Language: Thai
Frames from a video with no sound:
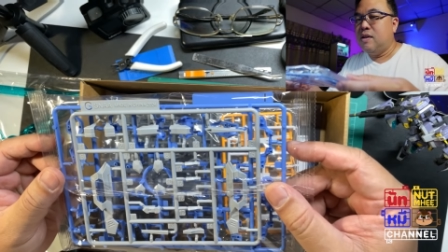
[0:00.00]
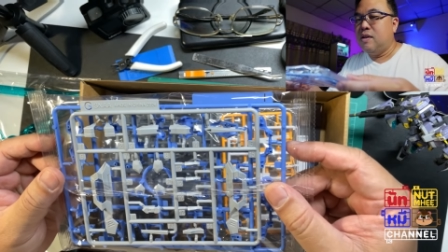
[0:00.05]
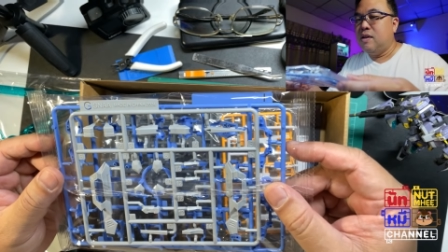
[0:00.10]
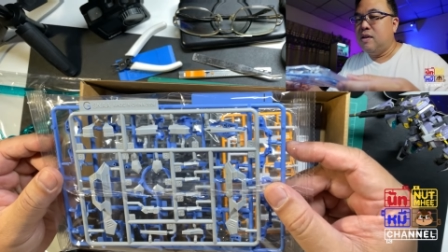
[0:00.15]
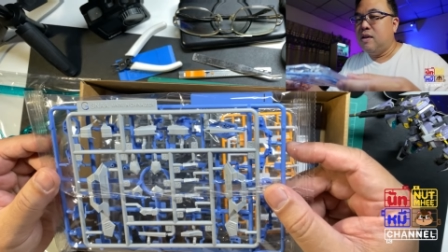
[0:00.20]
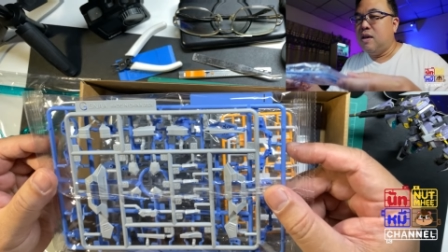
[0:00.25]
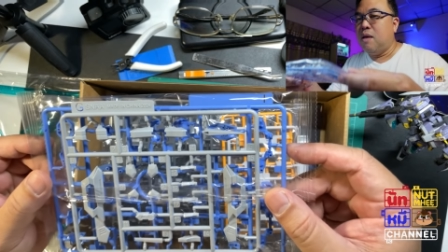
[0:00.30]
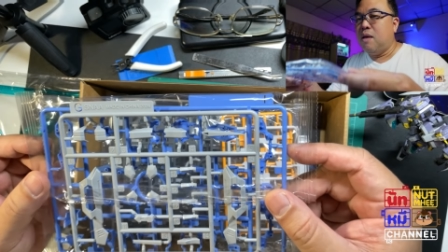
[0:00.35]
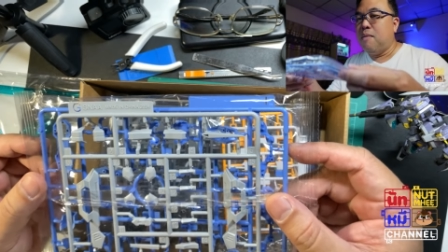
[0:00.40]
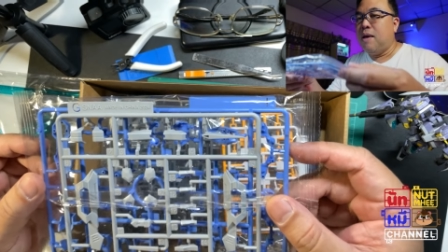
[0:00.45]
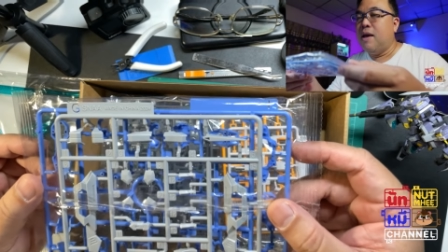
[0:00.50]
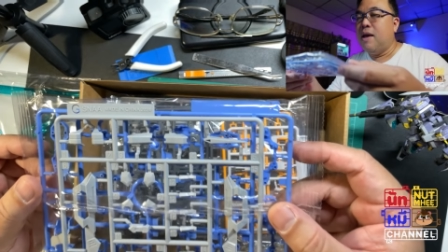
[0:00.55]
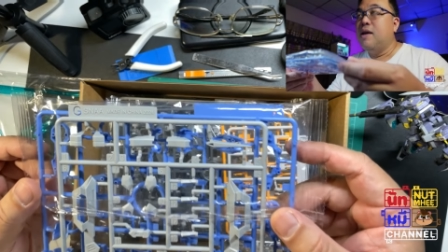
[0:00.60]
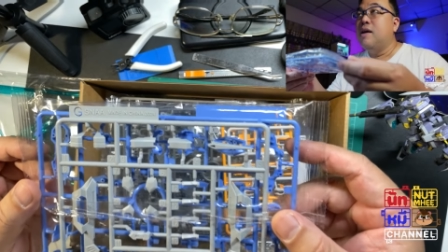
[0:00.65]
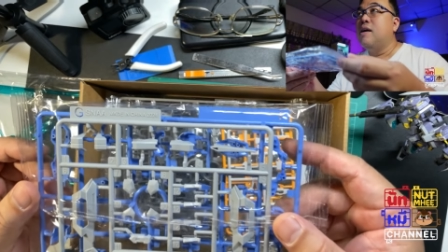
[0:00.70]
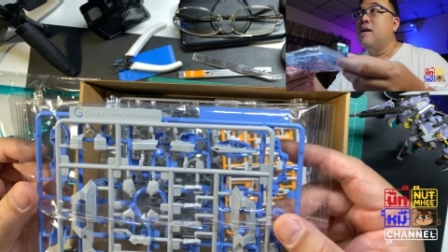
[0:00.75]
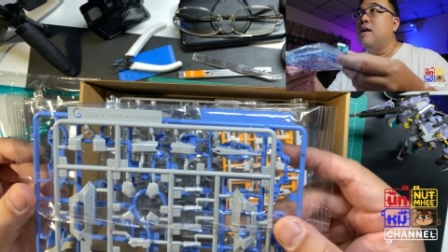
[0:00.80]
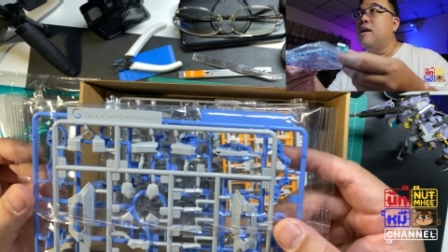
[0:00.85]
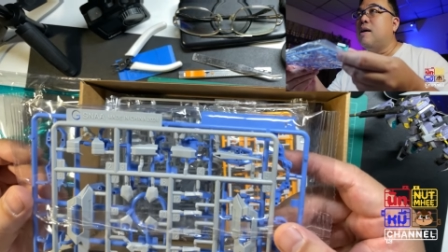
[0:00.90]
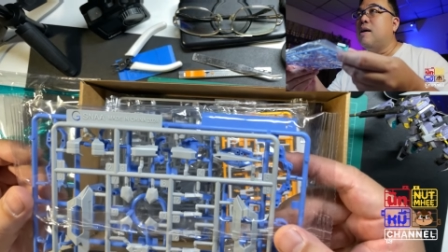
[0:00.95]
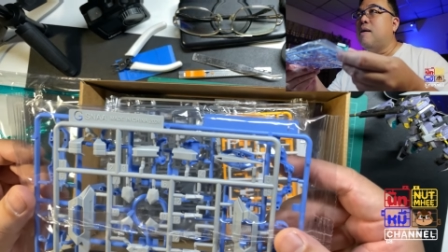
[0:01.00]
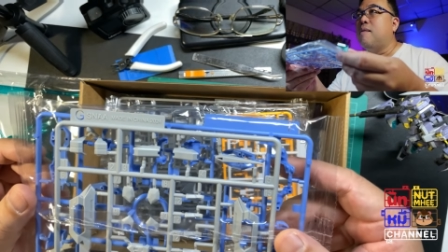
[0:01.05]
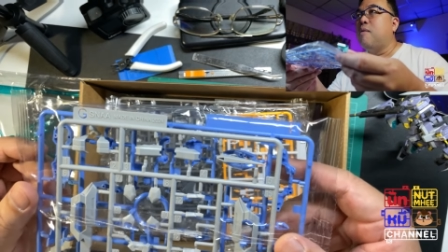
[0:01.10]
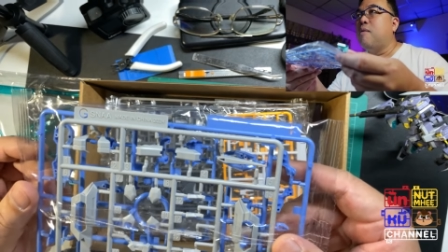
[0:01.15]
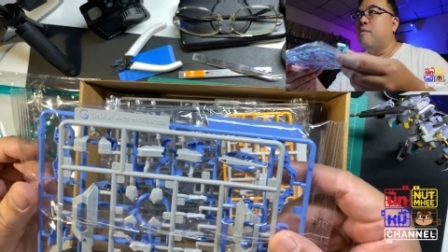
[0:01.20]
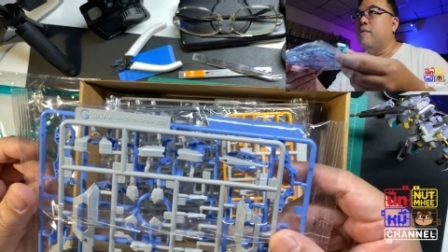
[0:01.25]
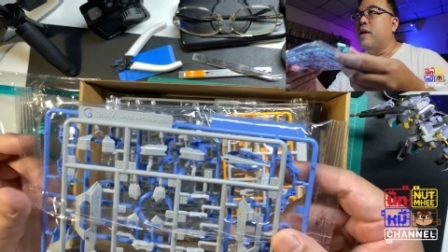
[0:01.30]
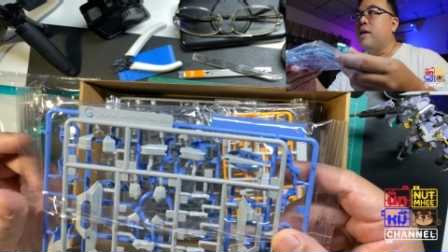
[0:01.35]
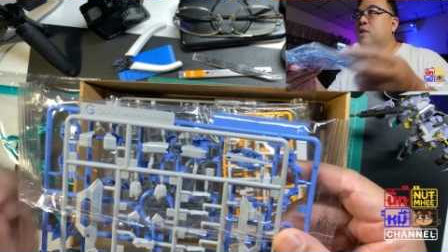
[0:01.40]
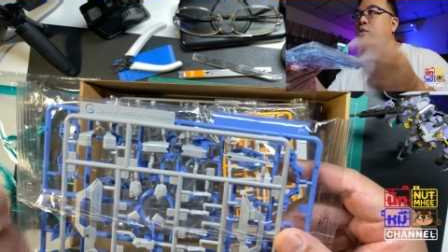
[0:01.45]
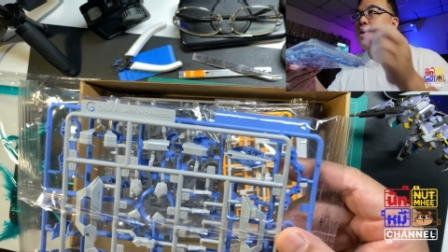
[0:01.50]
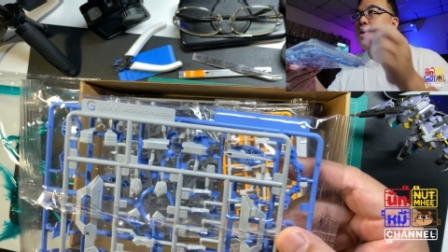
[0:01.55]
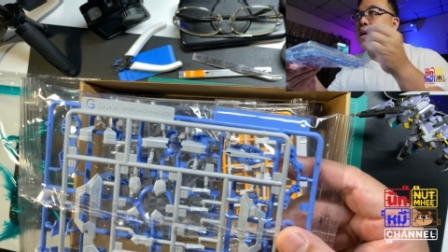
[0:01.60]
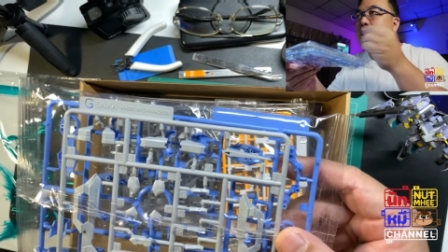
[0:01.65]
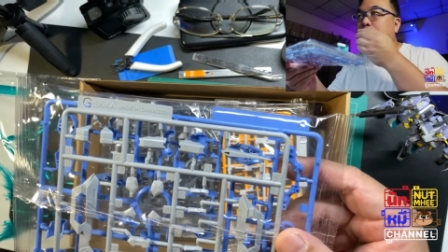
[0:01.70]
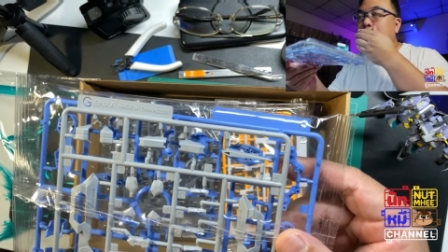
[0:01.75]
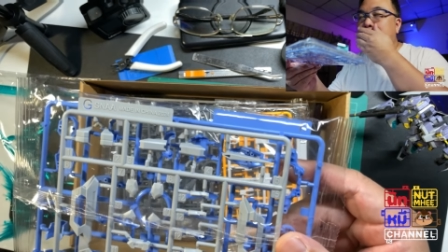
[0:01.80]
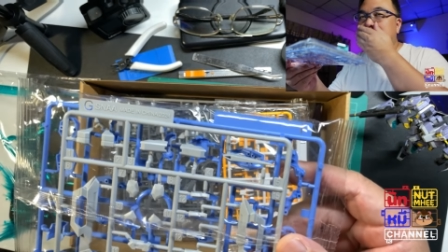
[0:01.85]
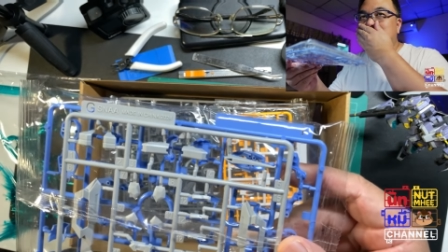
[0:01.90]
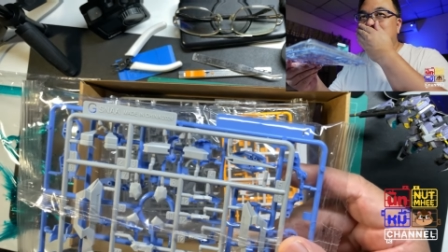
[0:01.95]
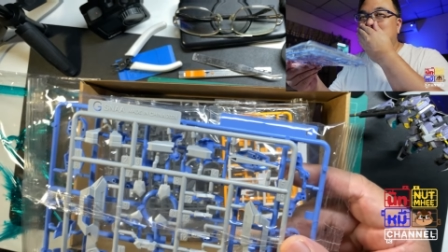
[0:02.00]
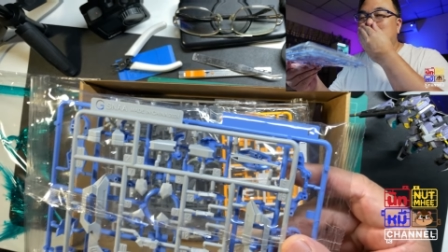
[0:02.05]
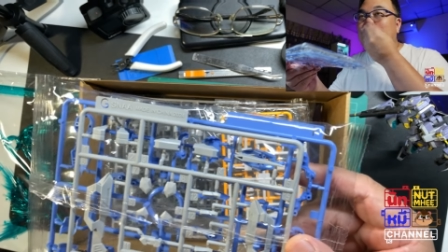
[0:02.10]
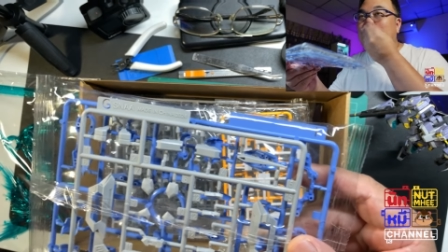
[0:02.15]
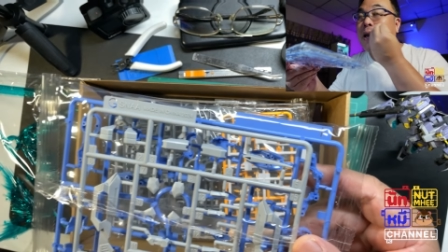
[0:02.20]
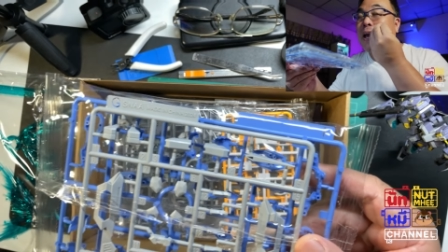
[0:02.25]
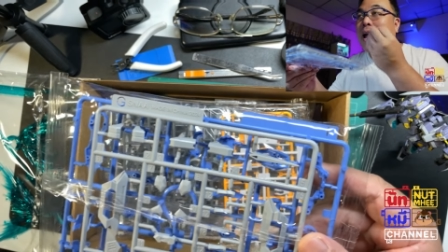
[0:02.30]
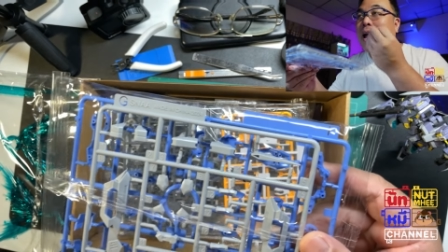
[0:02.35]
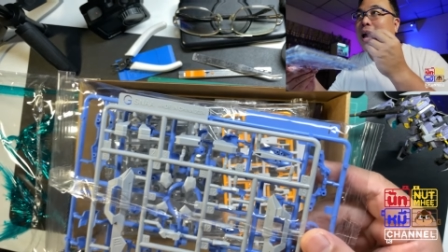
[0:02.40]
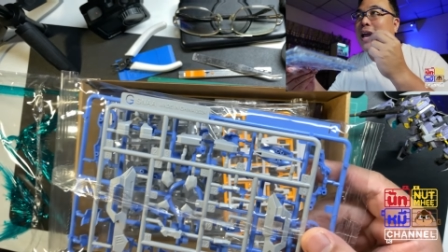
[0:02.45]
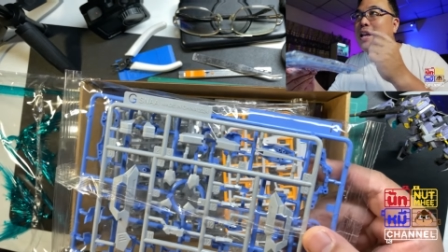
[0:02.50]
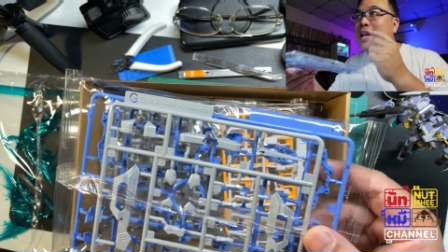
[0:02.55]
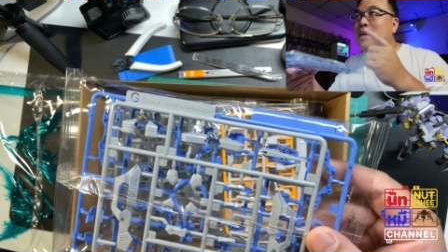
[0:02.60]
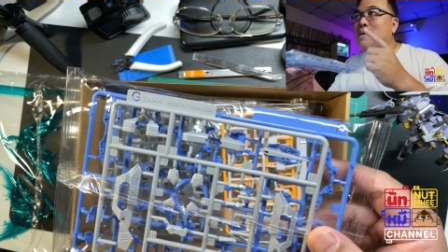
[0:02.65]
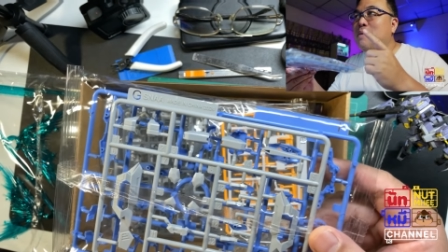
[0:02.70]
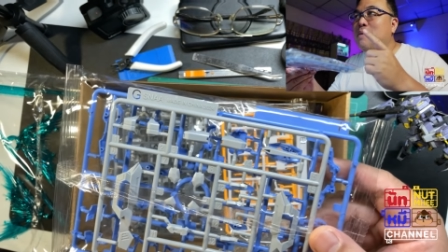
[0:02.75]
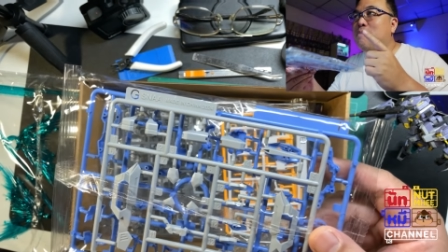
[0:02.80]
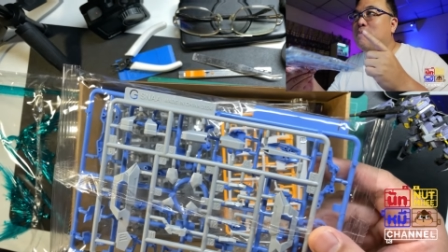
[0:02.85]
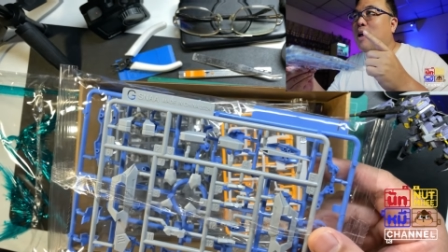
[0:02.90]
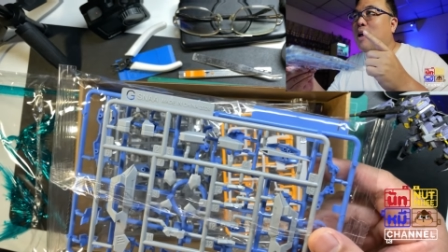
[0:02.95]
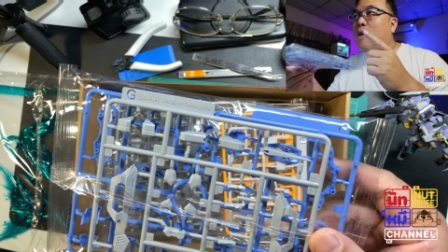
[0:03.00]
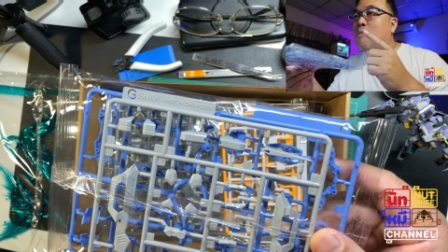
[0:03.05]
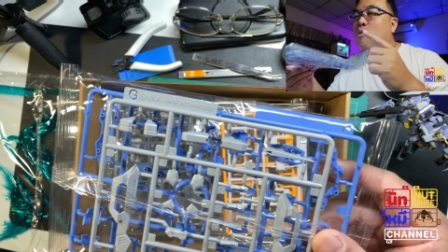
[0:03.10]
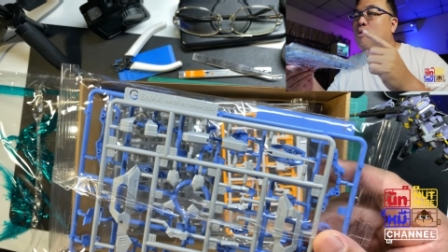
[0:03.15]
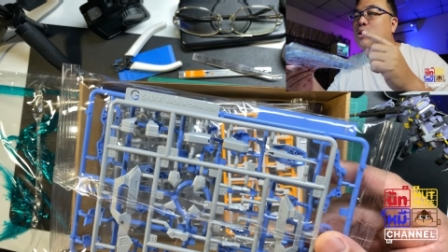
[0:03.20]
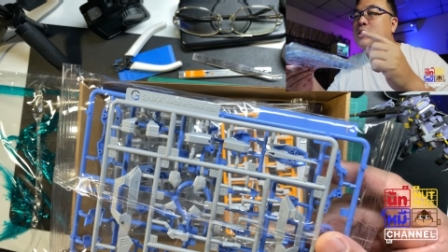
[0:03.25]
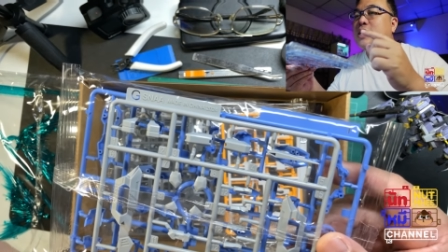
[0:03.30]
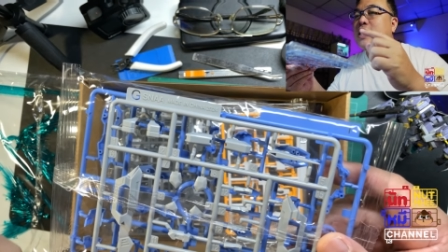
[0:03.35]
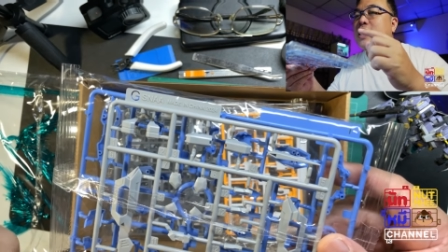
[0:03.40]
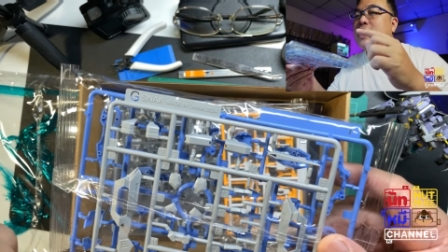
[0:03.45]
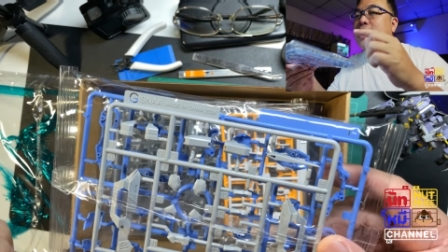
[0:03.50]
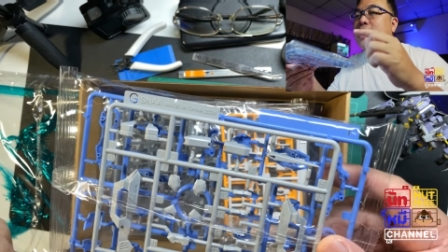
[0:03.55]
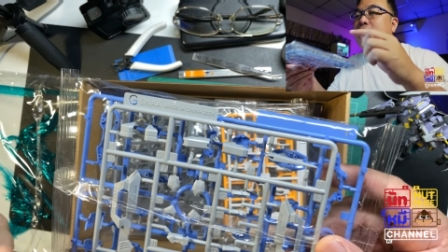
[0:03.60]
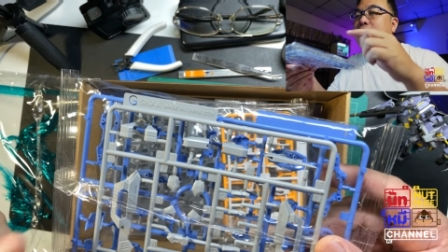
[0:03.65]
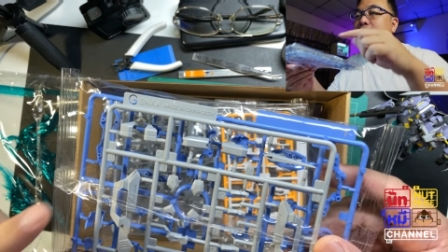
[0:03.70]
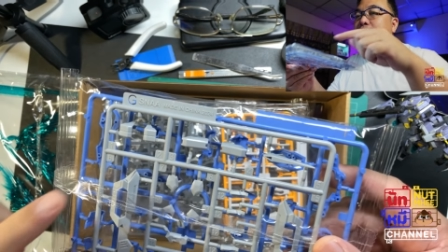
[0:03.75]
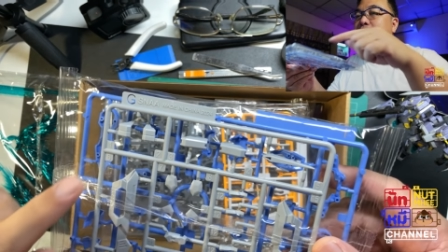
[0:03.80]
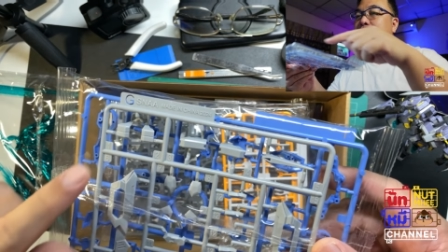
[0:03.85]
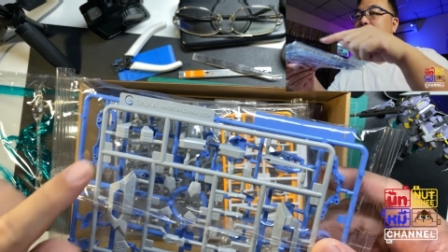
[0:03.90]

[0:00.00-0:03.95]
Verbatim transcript: เห็นไหมผมให้ดูอย่างนี้ใครที่ต่อโมจีเนี่ยเห็น